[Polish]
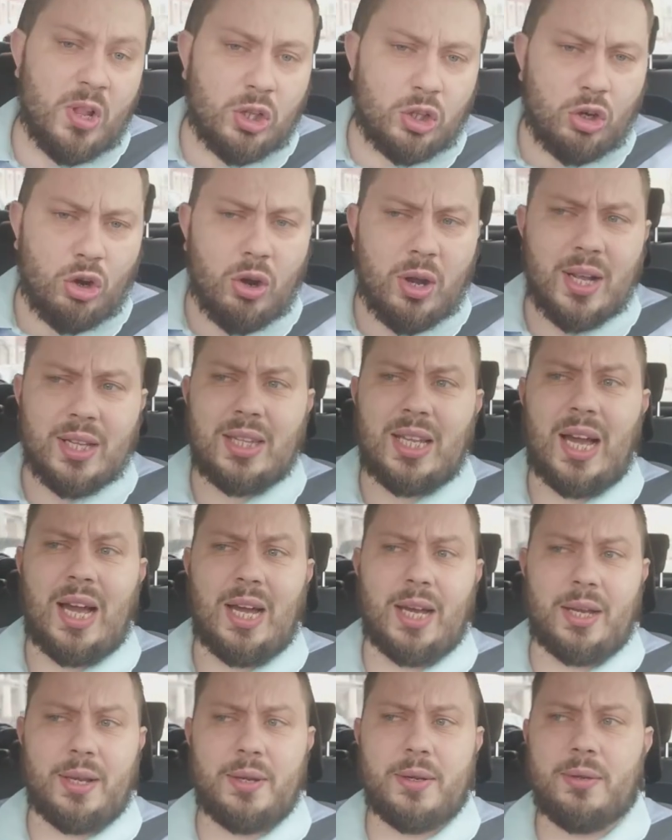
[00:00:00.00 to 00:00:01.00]
Trochę
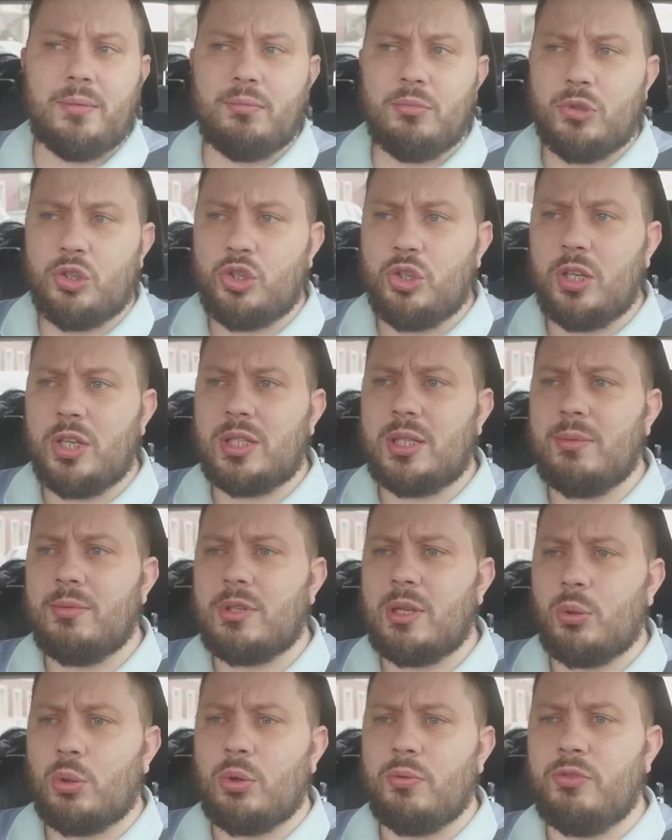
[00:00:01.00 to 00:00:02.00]
tak. Czy jestem
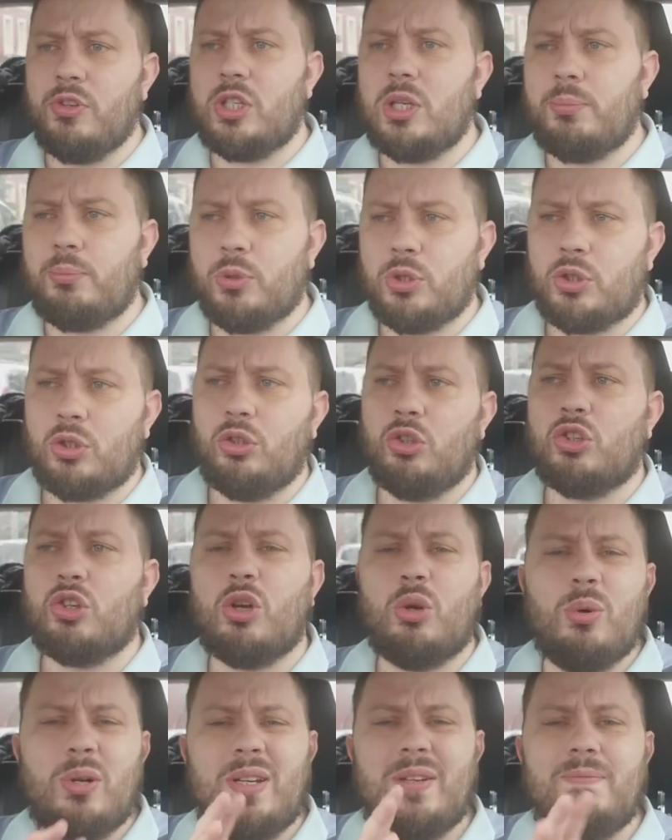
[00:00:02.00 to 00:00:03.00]
całkowicie po stronie
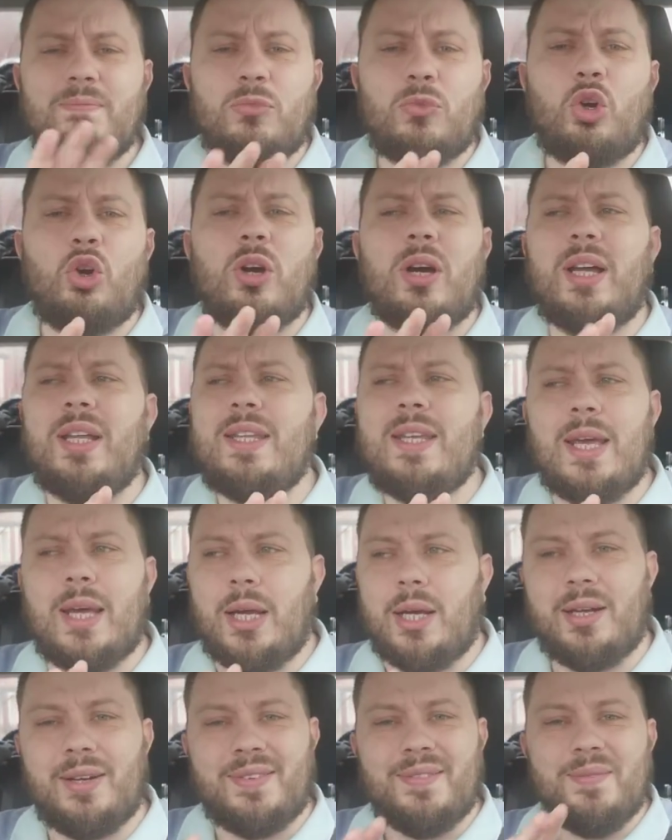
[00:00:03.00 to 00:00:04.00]
szkoły? Trochę nie.